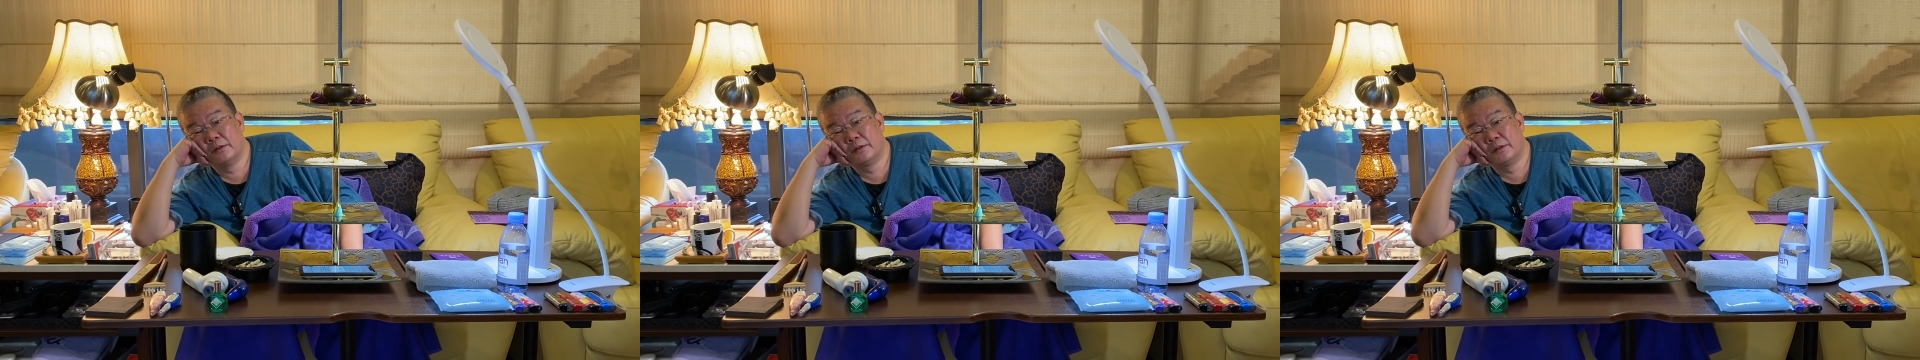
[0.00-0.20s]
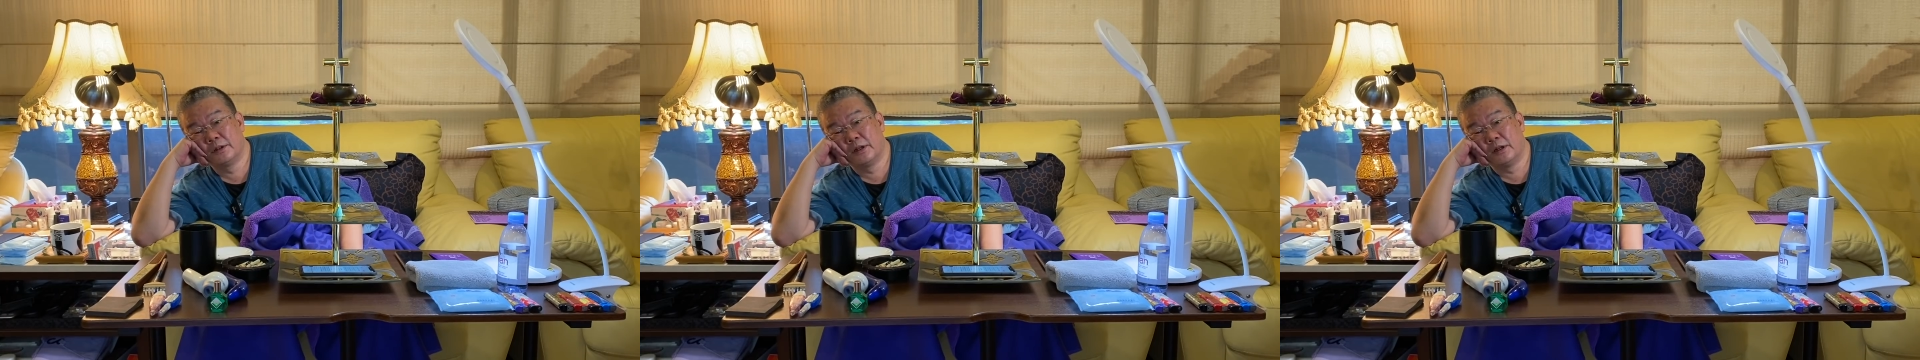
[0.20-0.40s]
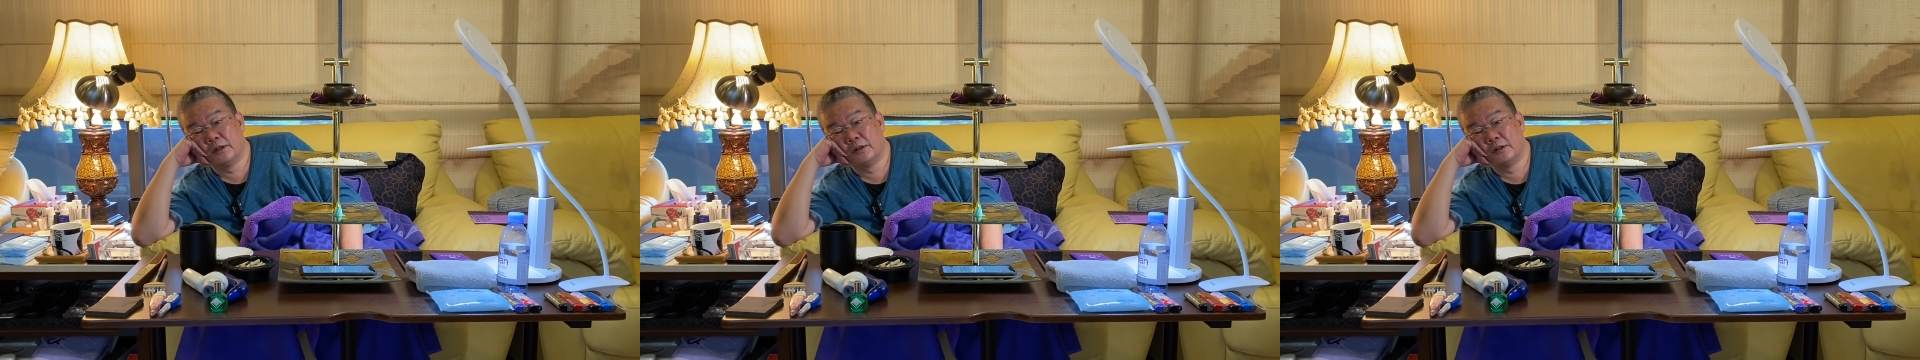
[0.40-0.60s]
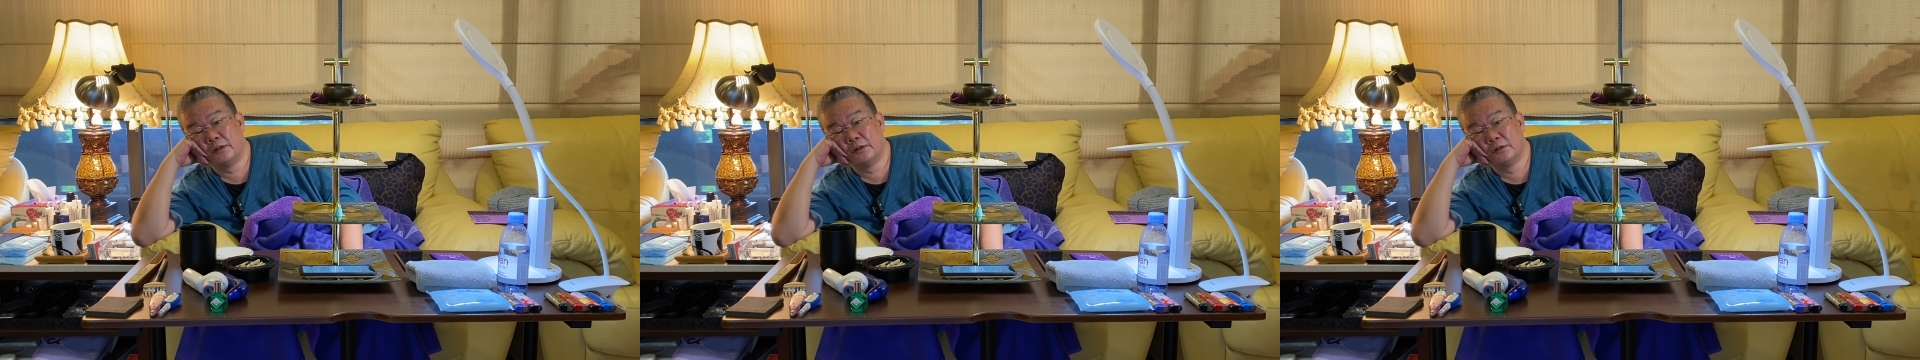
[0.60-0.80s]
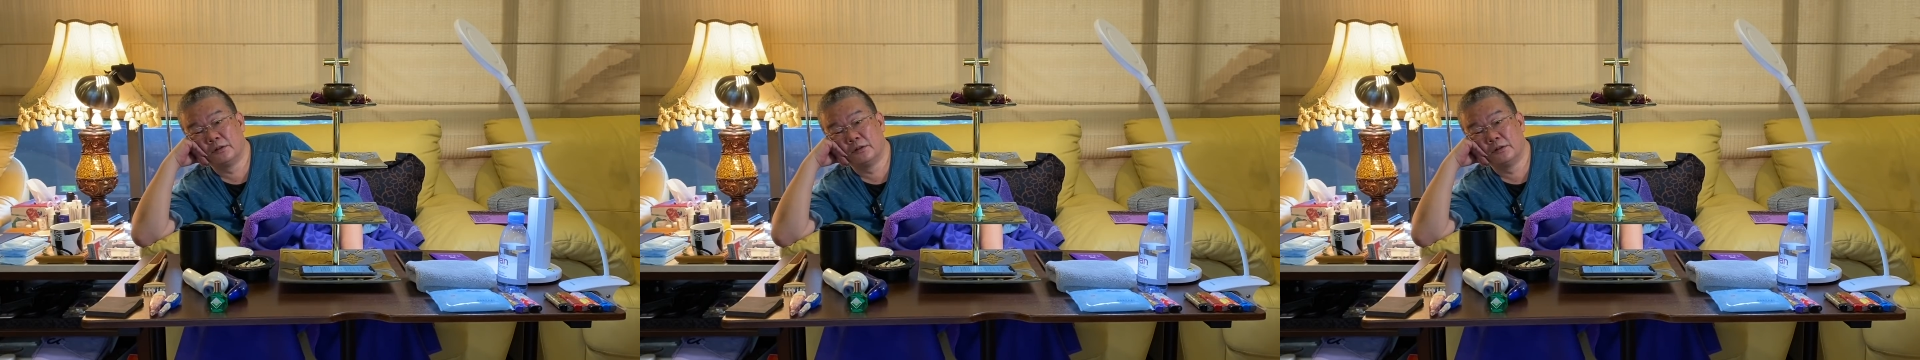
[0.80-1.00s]
这样，
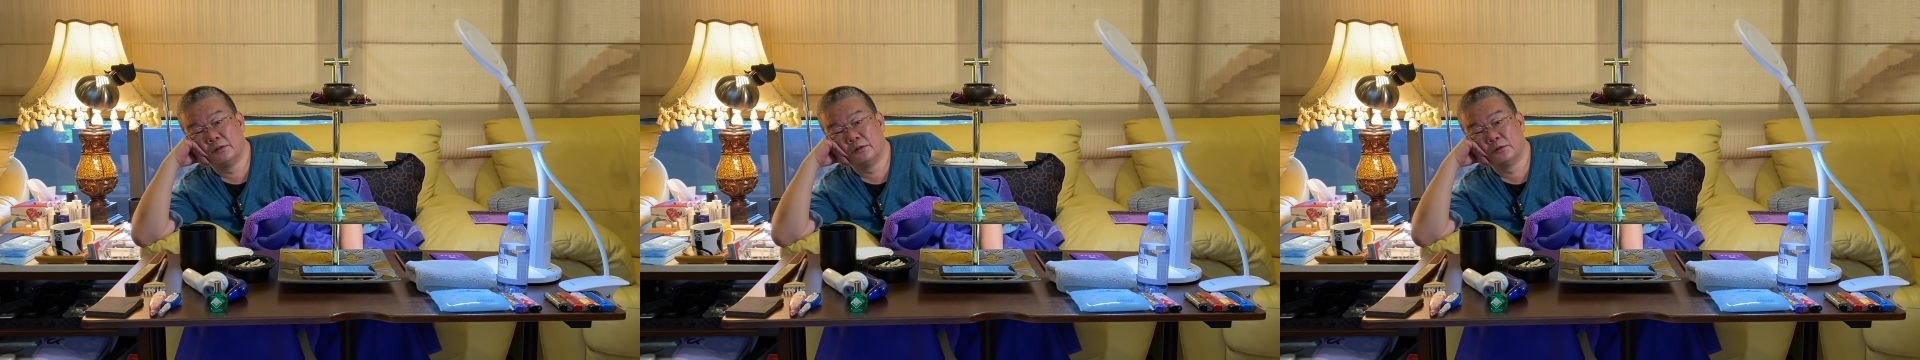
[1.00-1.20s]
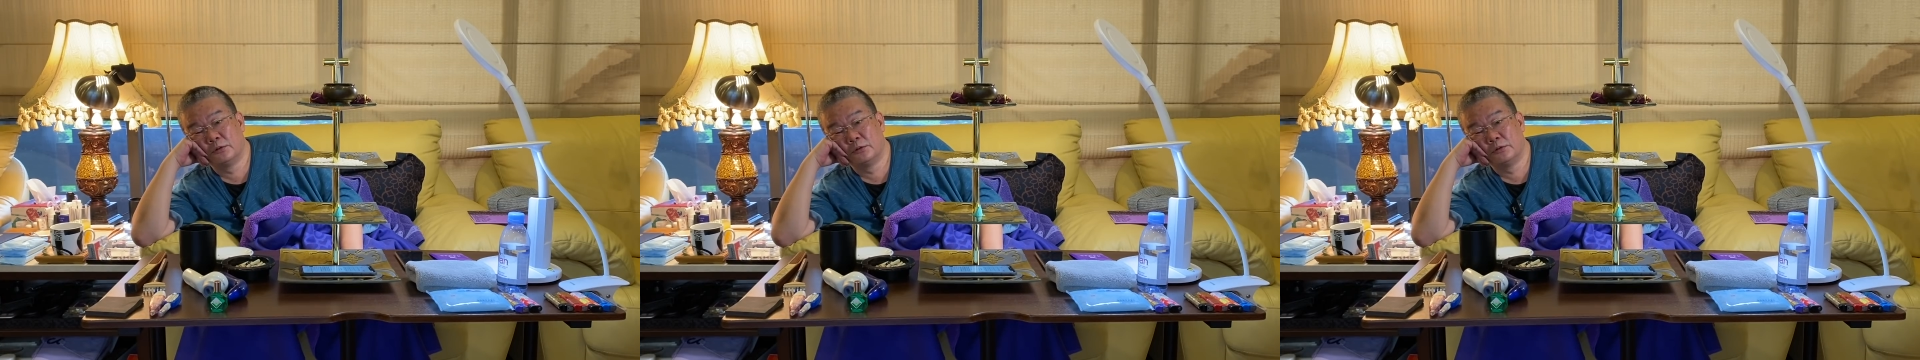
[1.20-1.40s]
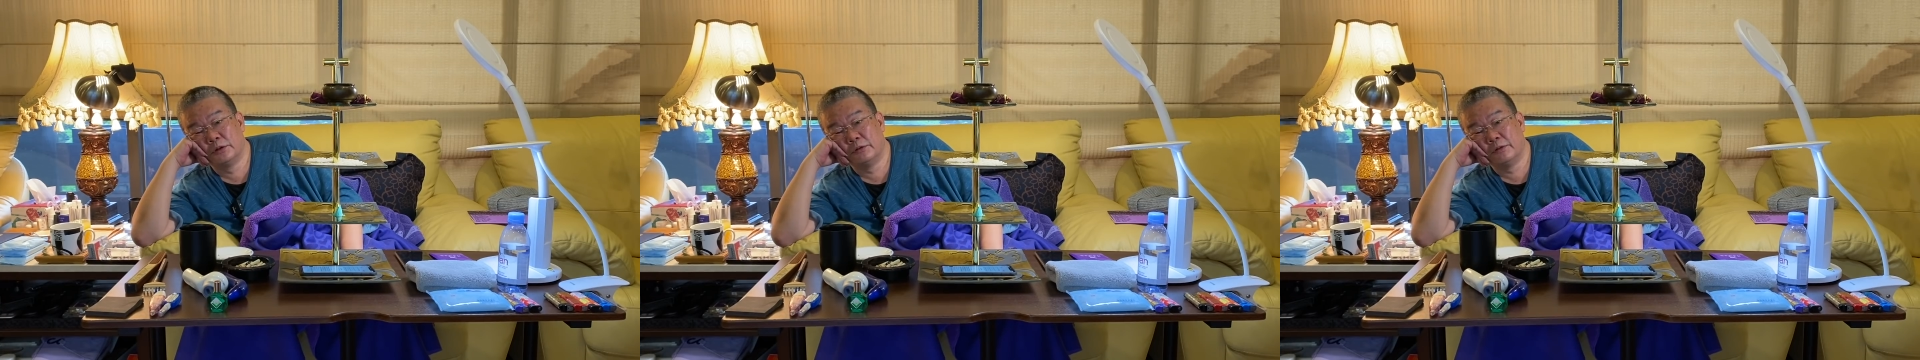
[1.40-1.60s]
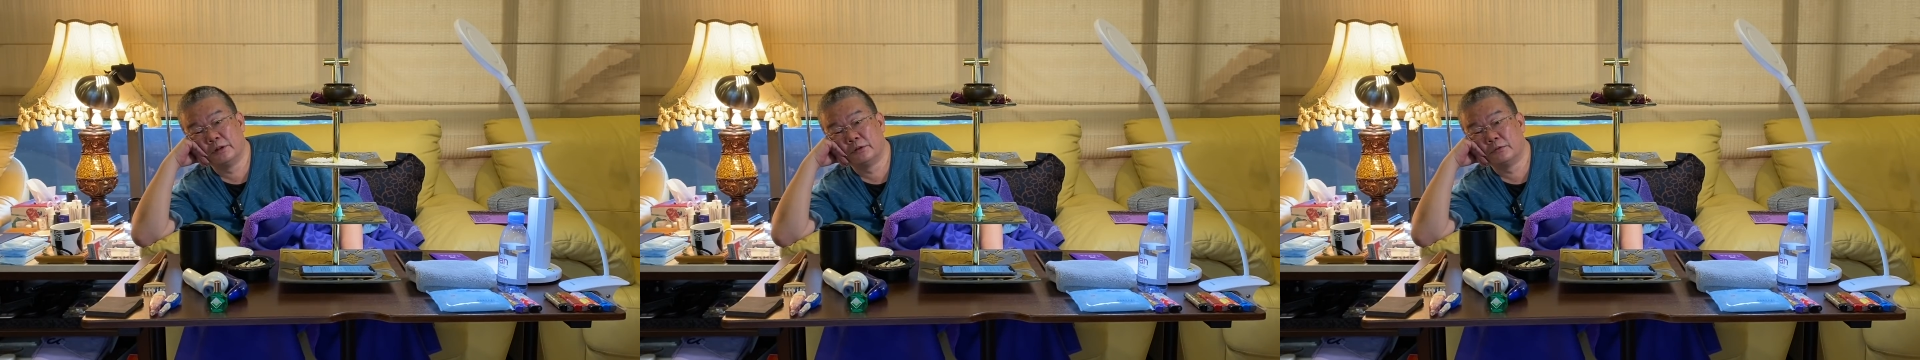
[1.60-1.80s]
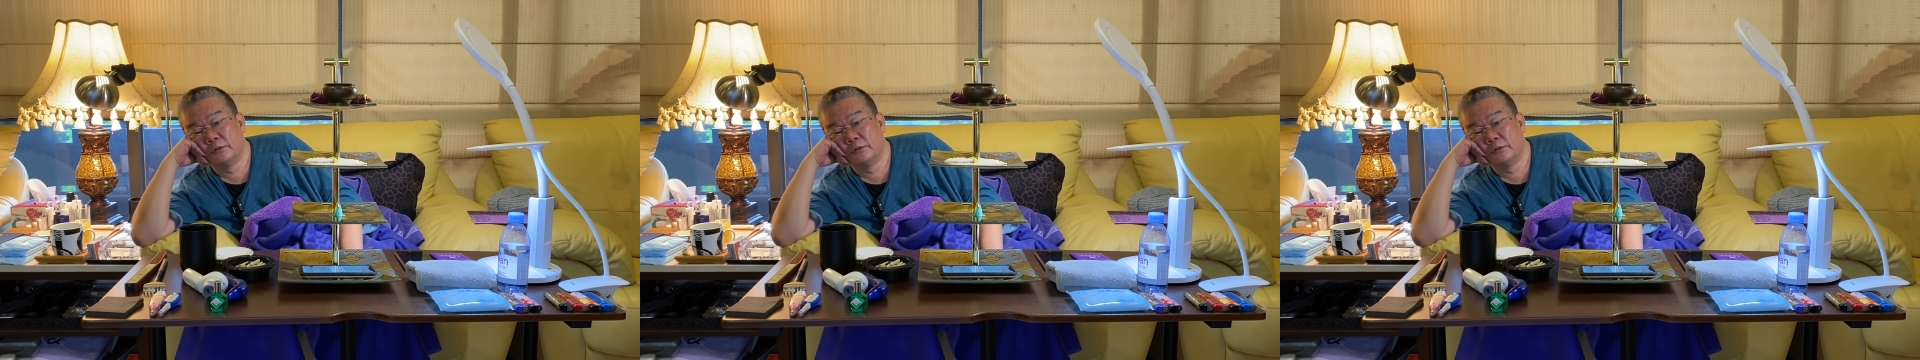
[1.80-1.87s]
如以为如